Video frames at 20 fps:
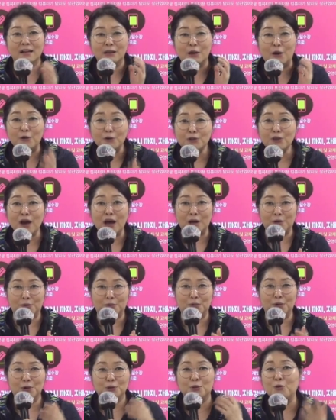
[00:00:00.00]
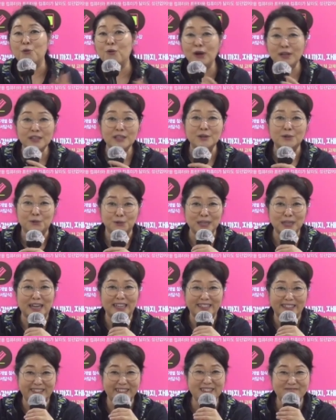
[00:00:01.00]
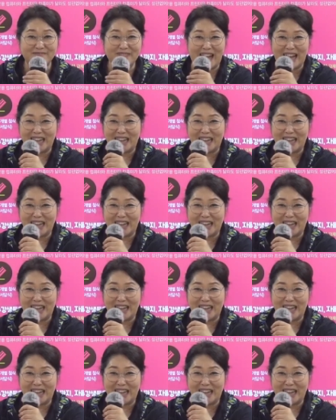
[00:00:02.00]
격려하고 도와드리고자 하는 그런